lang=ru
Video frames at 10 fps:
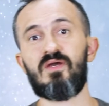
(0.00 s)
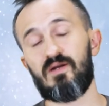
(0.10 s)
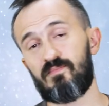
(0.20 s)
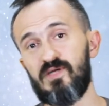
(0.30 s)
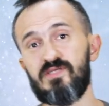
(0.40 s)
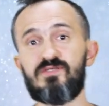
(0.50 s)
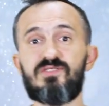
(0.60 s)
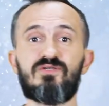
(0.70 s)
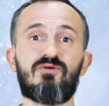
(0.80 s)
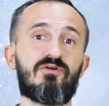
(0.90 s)
Компания
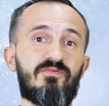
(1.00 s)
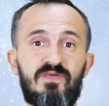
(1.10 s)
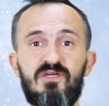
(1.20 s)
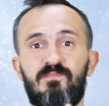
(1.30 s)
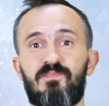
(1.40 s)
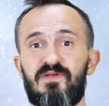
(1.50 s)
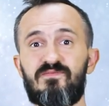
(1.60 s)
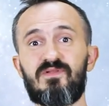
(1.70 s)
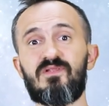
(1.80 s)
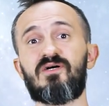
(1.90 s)
SEO Quick
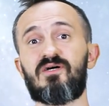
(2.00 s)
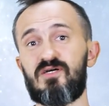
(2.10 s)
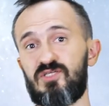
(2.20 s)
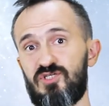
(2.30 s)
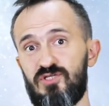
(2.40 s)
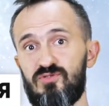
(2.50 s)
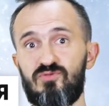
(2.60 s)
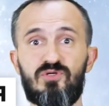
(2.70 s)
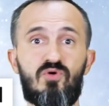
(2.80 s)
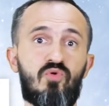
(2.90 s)
провела
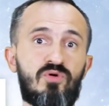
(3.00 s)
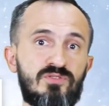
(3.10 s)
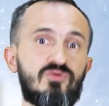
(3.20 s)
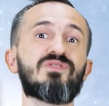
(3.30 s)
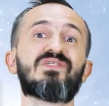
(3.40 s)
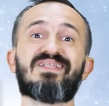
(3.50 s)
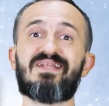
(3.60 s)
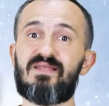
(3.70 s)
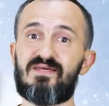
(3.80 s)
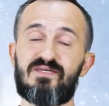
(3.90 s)
очередной конкурс
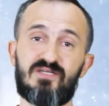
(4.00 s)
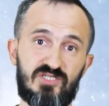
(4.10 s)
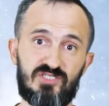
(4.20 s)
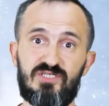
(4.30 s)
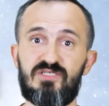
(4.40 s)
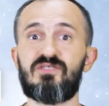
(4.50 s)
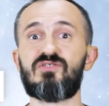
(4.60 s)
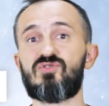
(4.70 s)
для награждения